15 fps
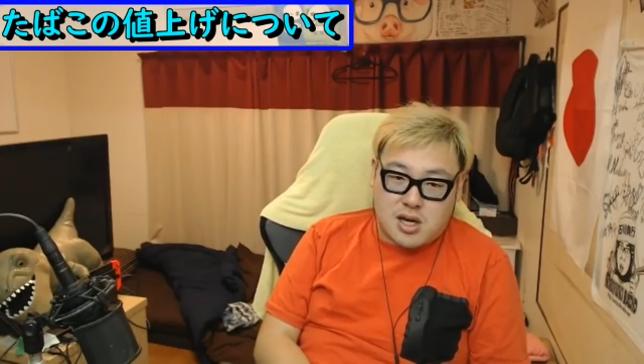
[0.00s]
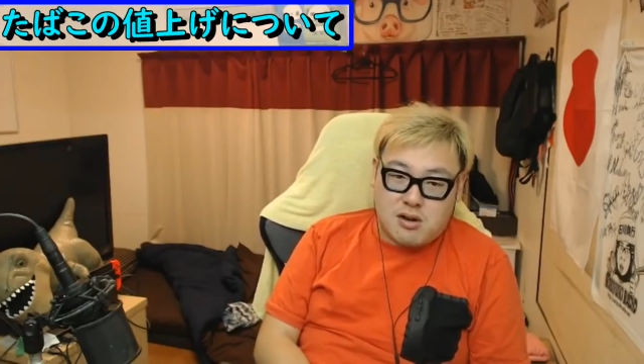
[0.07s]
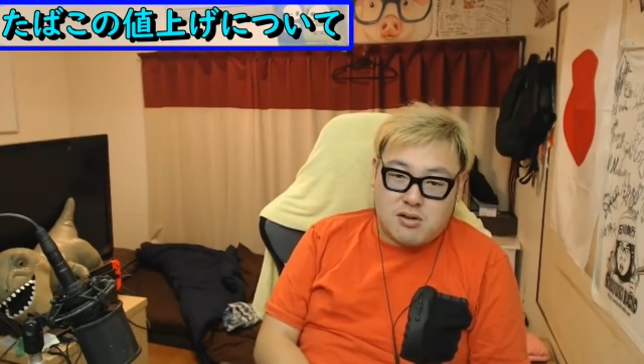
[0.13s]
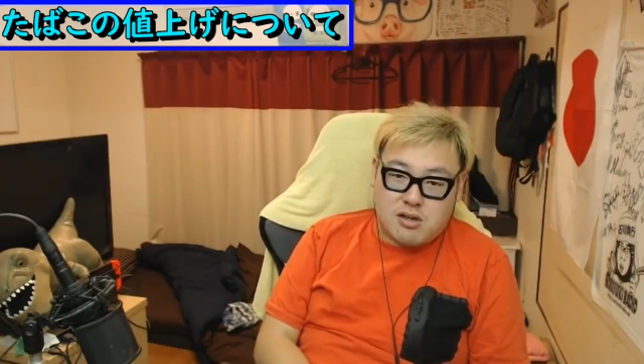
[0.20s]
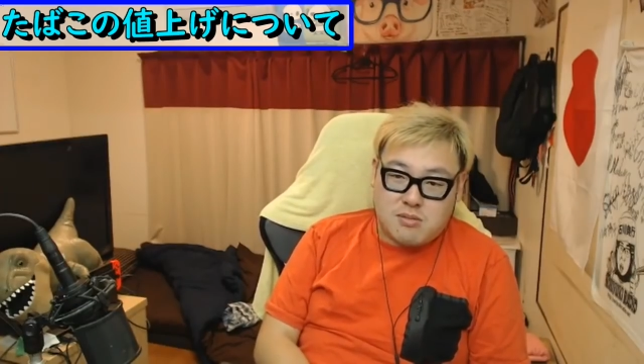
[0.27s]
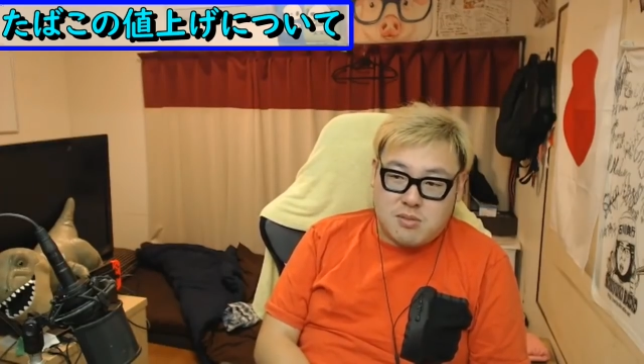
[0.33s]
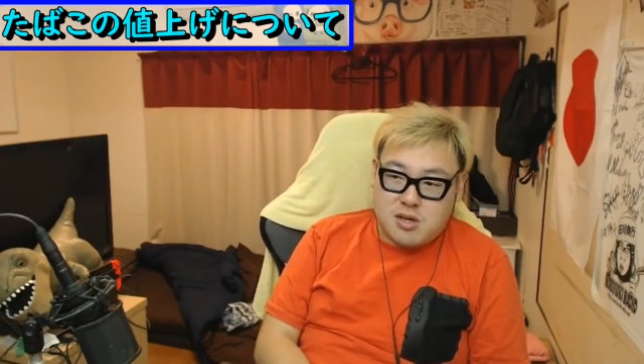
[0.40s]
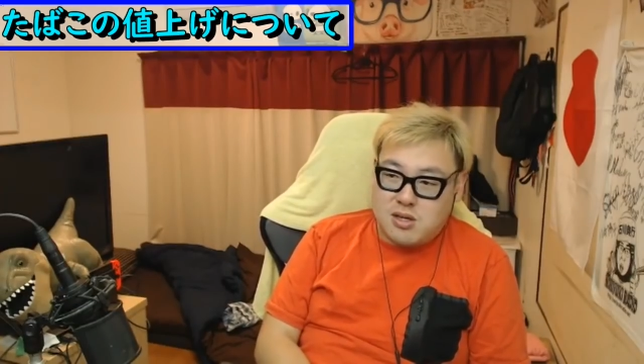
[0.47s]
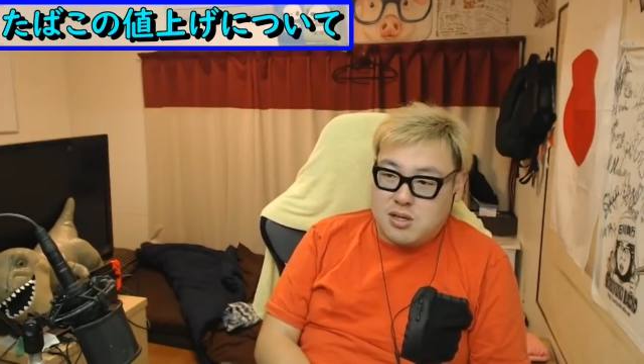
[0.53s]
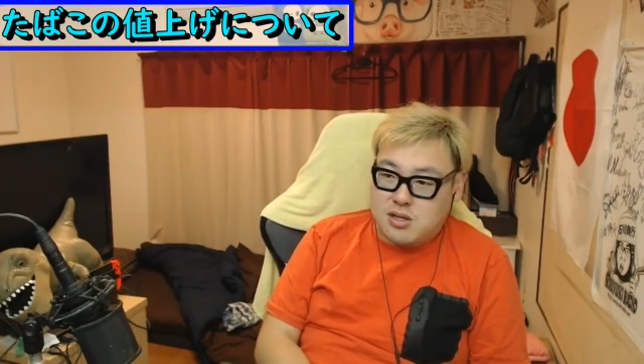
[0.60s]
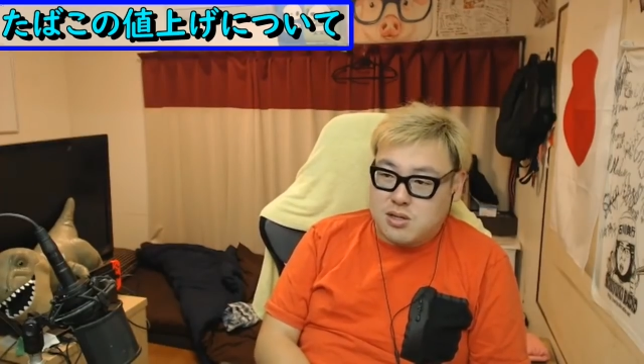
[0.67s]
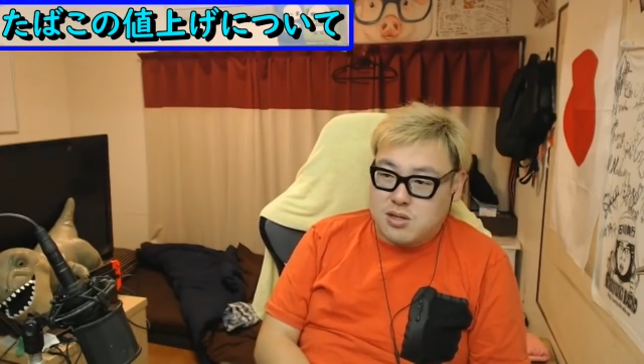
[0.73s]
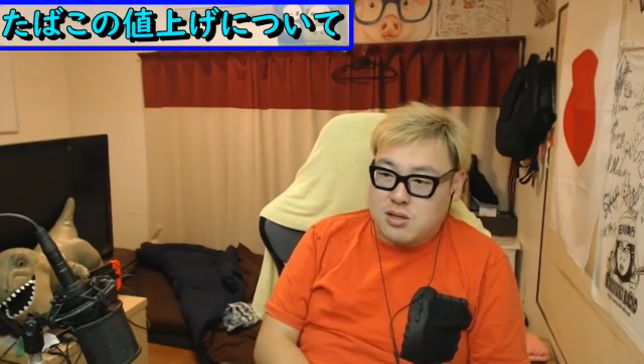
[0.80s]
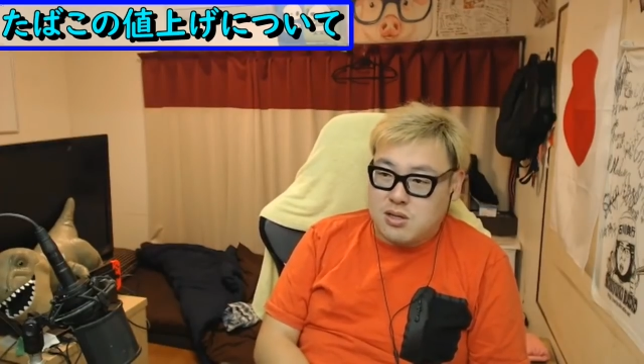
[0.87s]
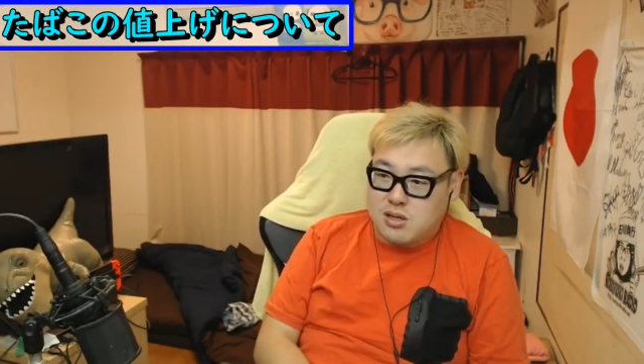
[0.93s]
軽にみんな
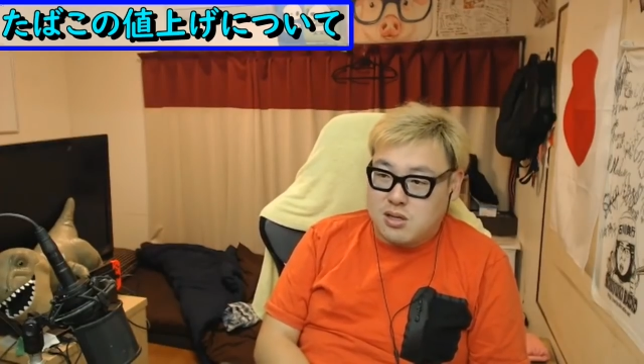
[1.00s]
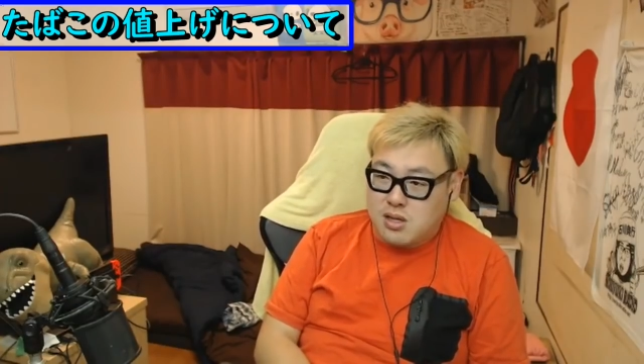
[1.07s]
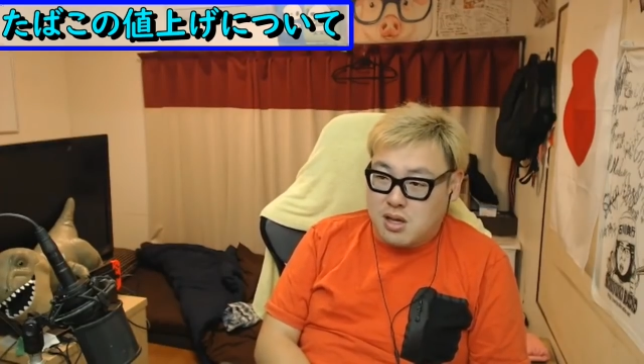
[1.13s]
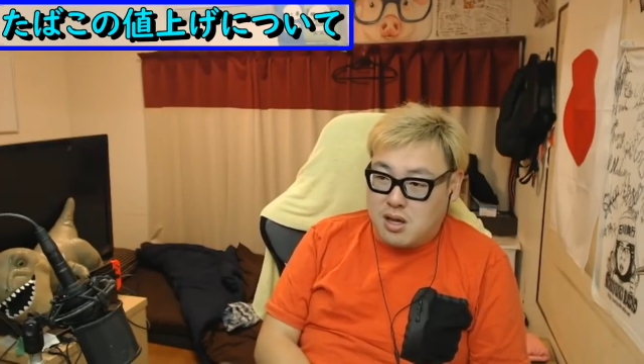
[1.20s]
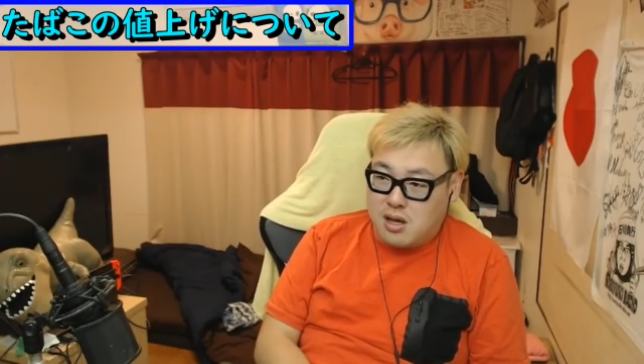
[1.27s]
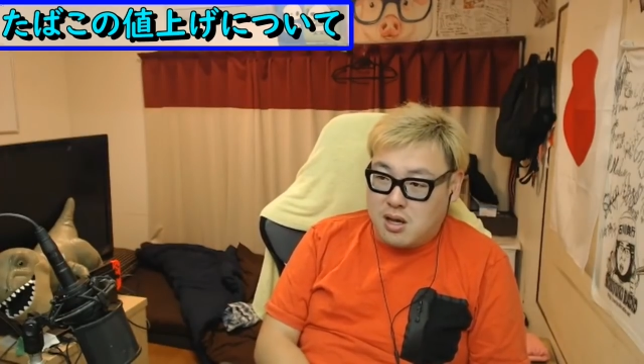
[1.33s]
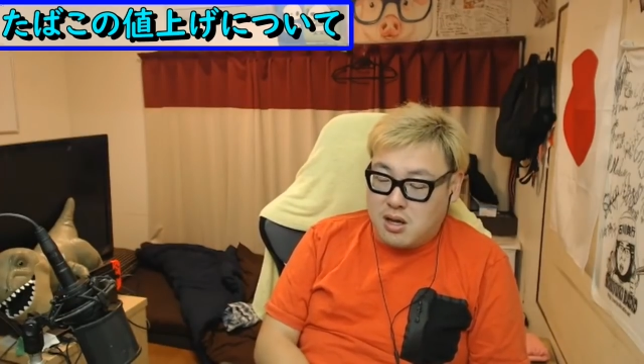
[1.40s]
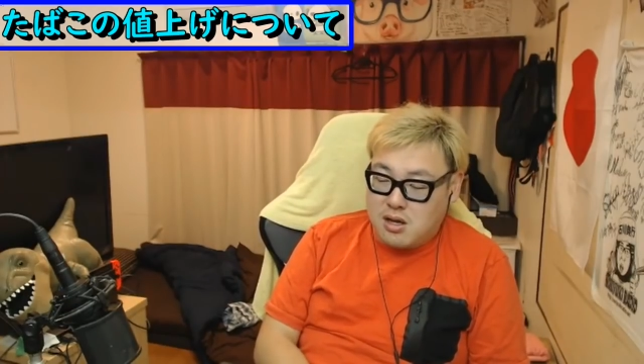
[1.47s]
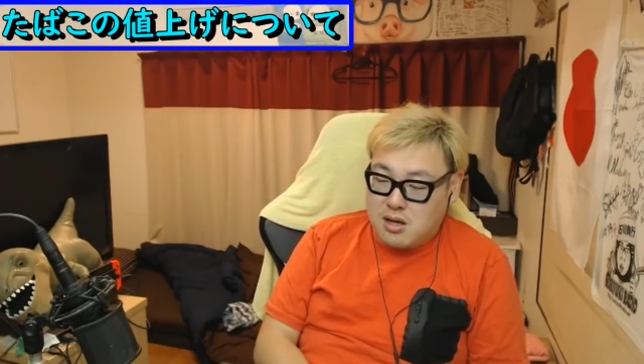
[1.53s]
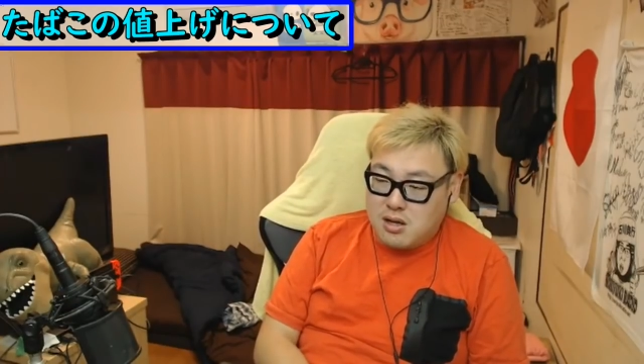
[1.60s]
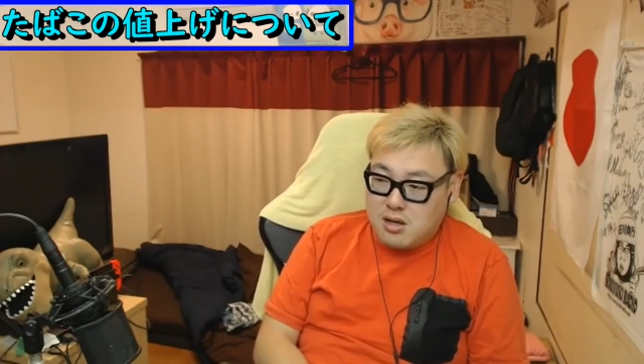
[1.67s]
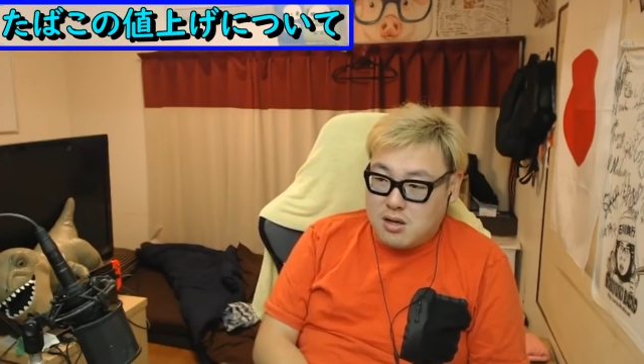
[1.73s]
吸ってさ